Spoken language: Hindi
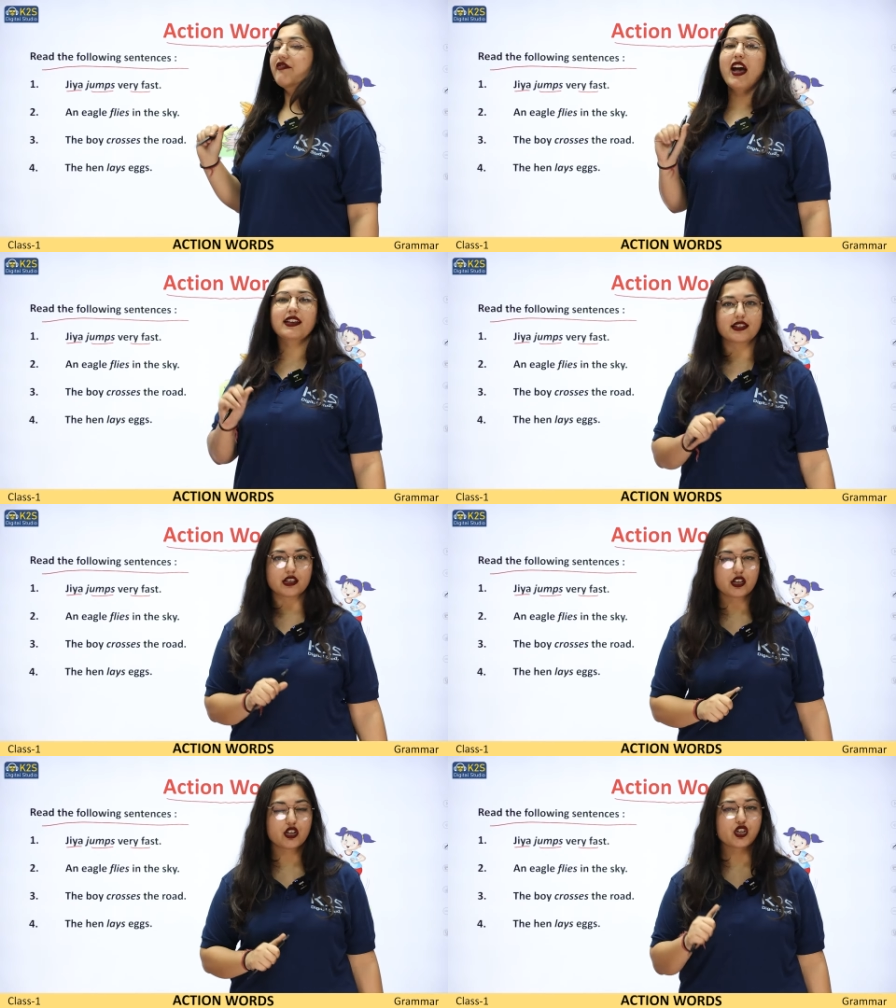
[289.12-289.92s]

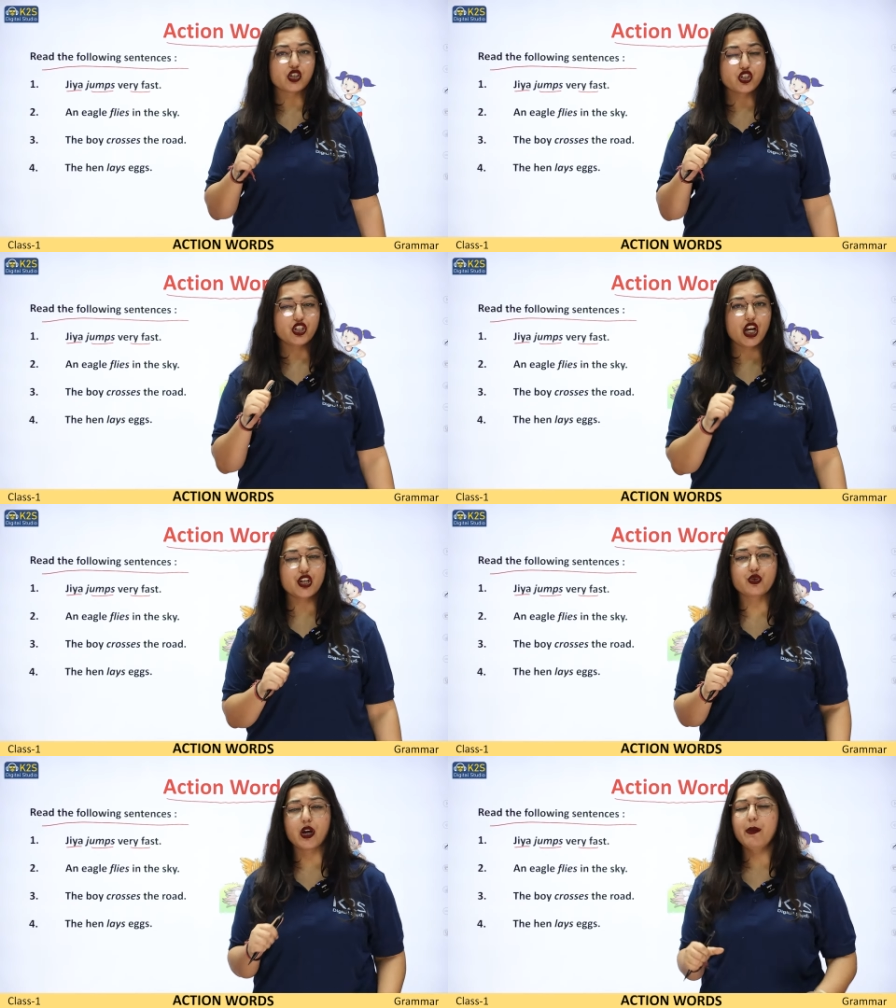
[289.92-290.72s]
फास्ट
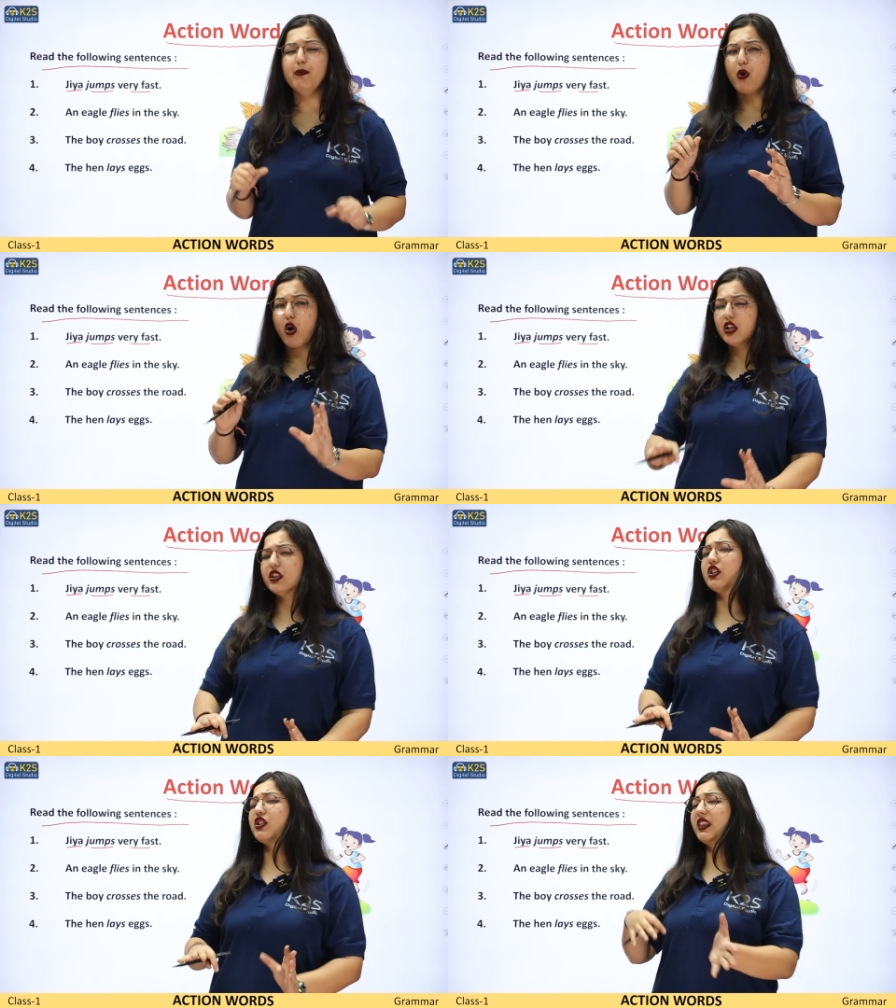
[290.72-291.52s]
जिया जो है
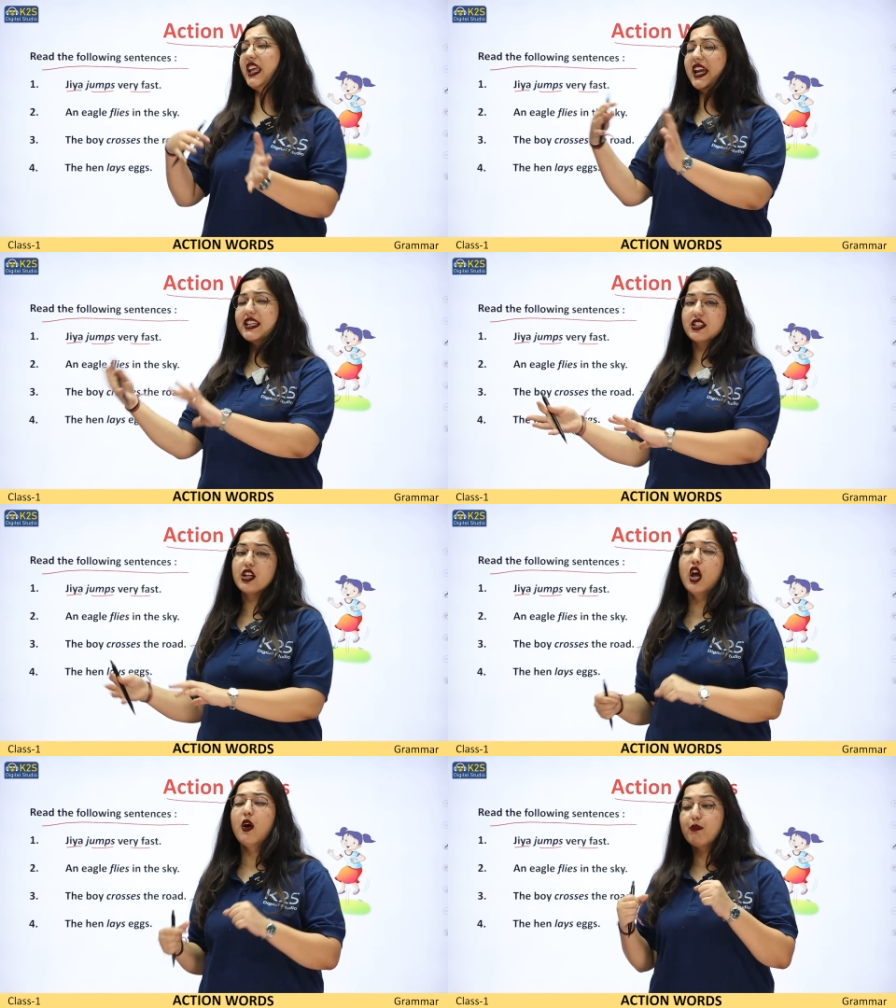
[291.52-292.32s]
बहुत तेज
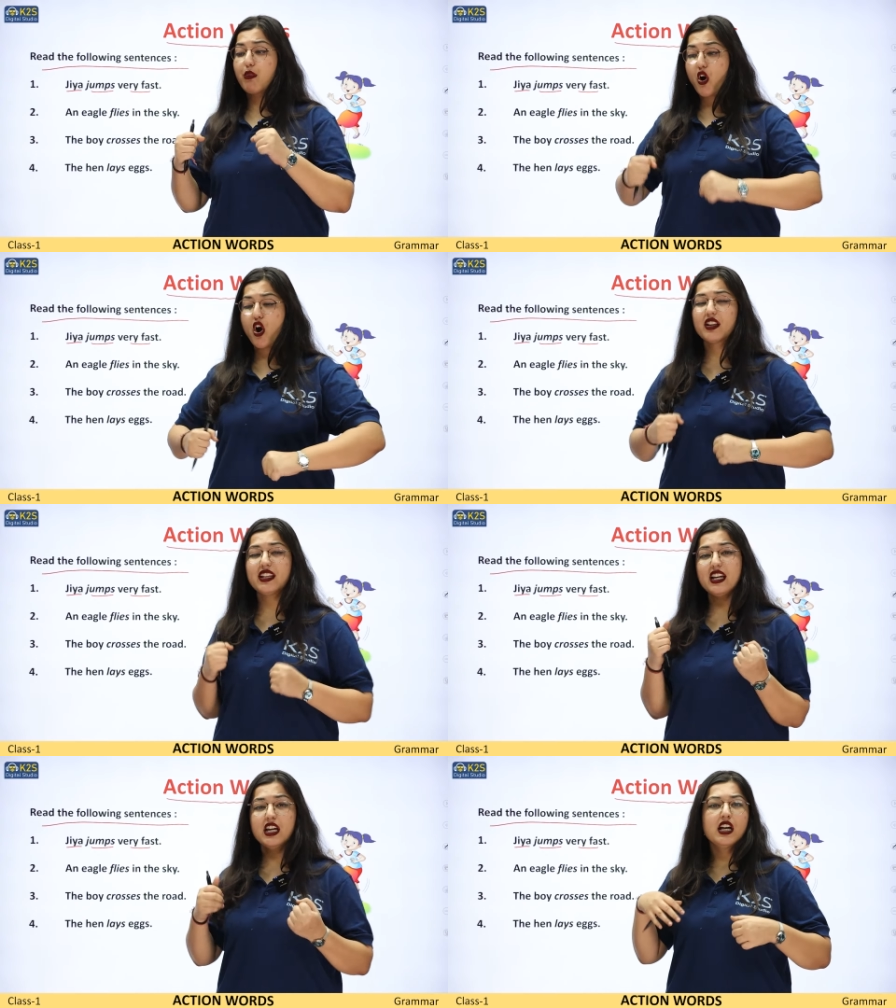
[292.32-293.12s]

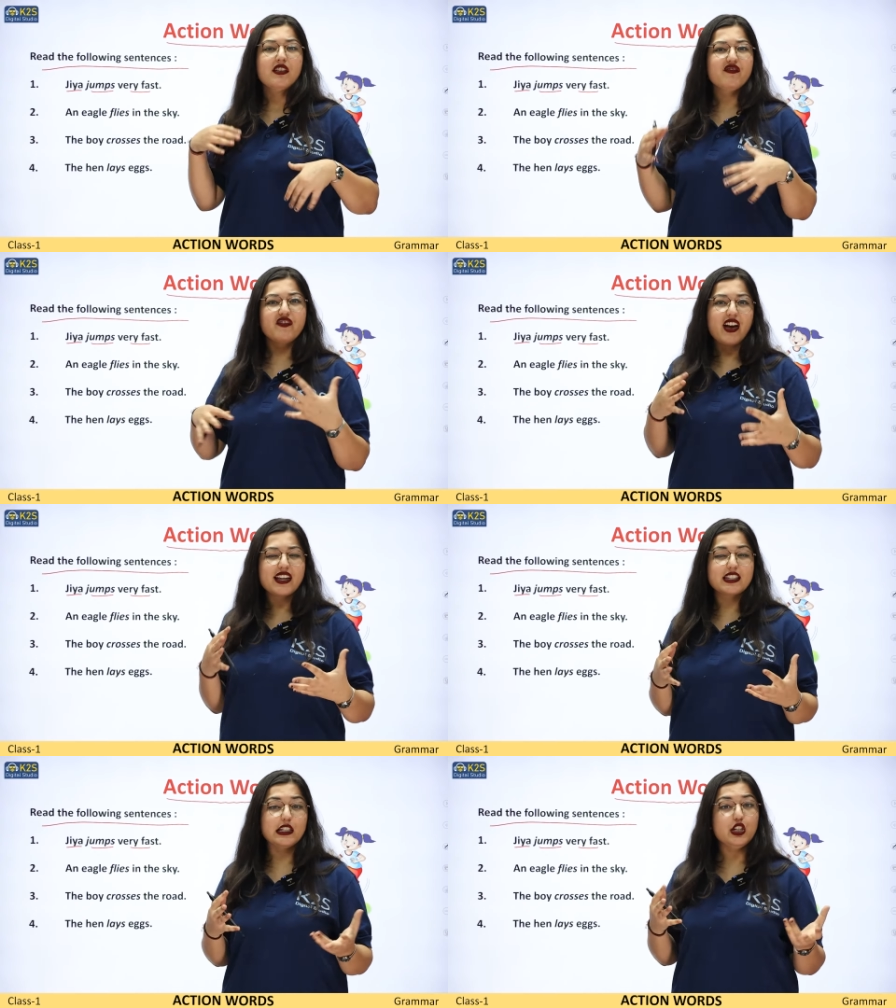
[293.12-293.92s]
बहुत ही
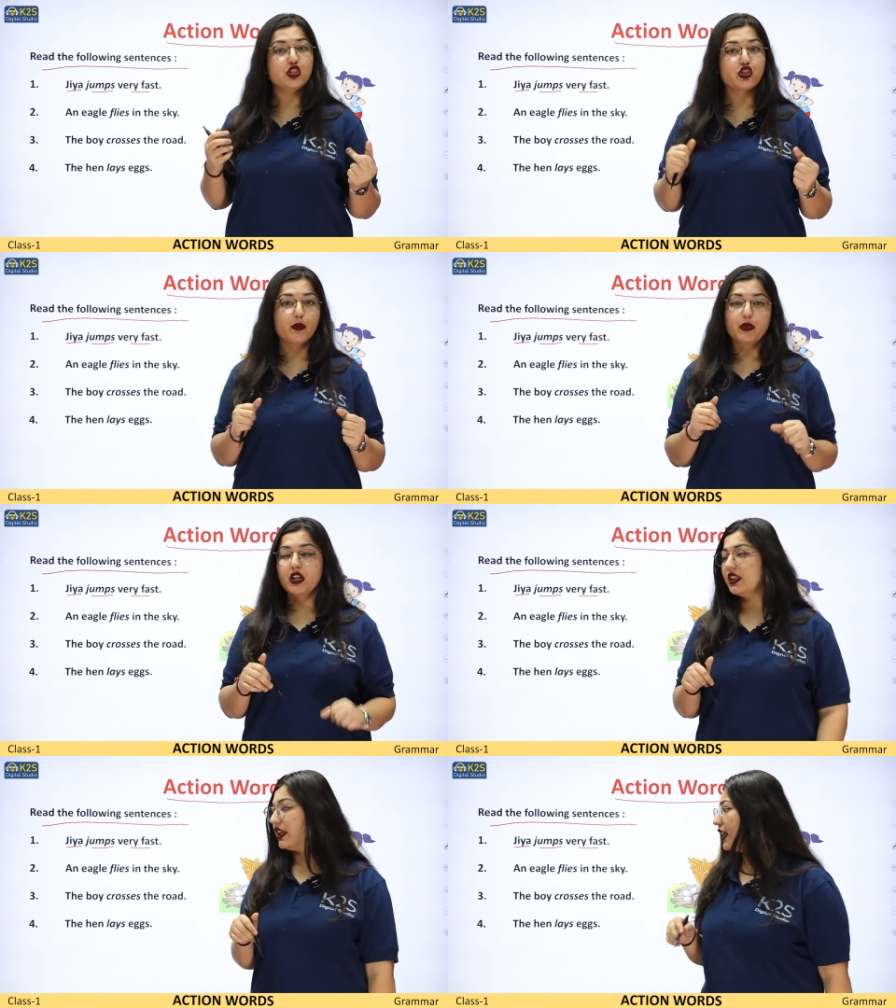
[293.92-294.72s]
फास्टली जंप
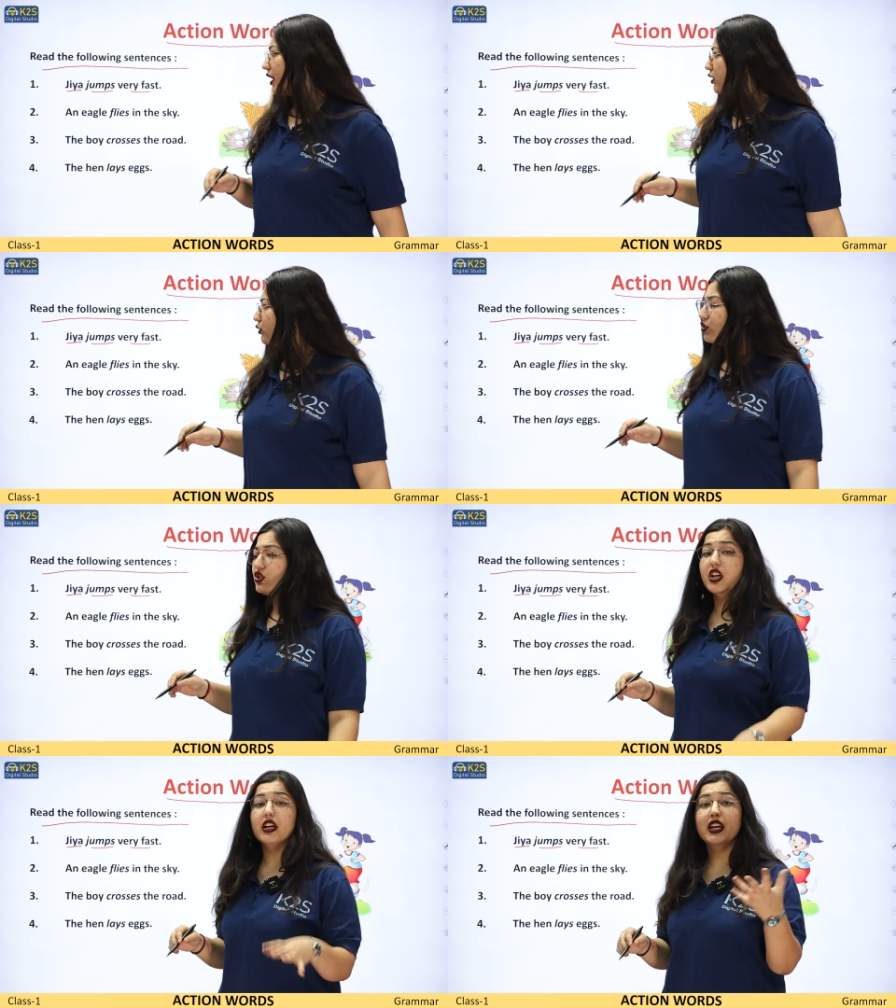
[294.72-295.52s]
करती है तो
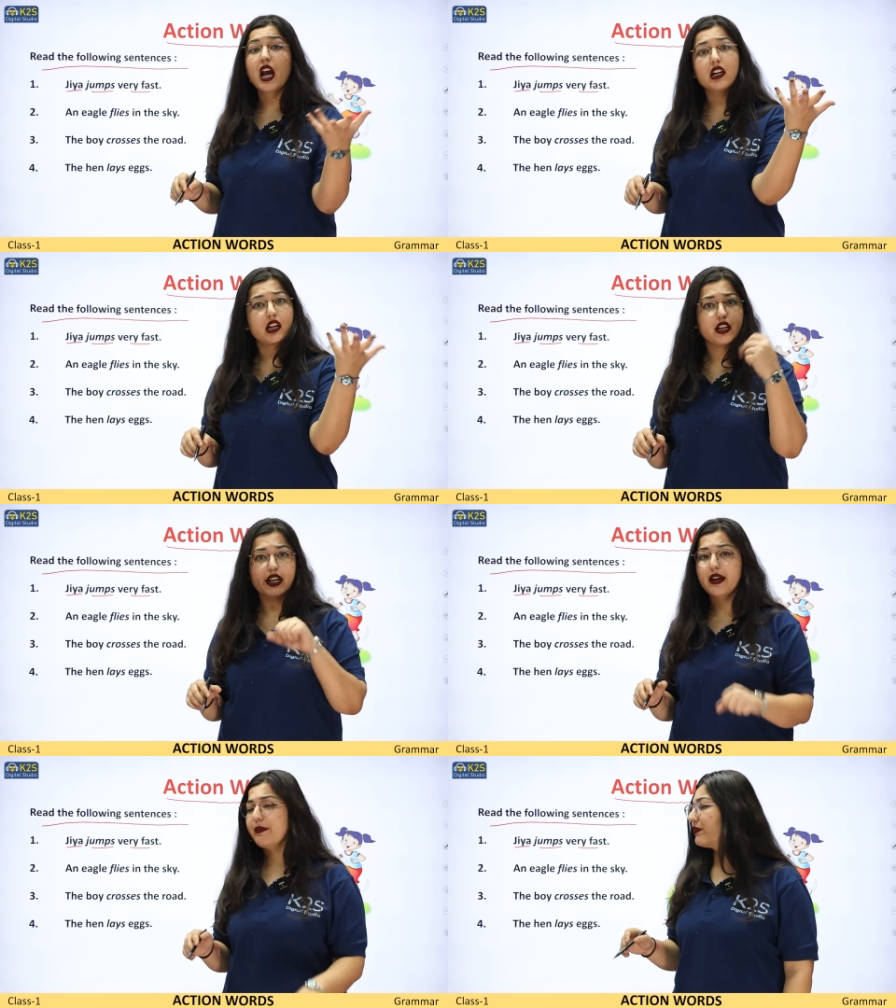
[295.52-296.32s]
जिया क्या कर
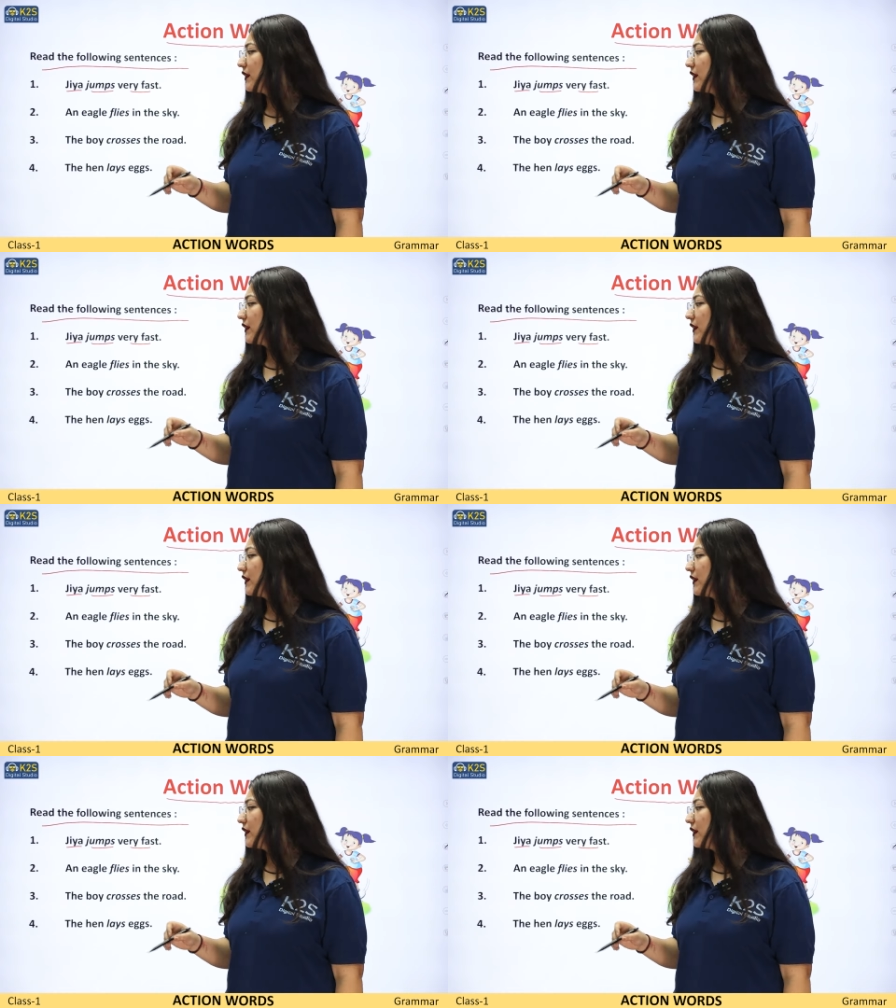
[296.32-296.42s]
रही है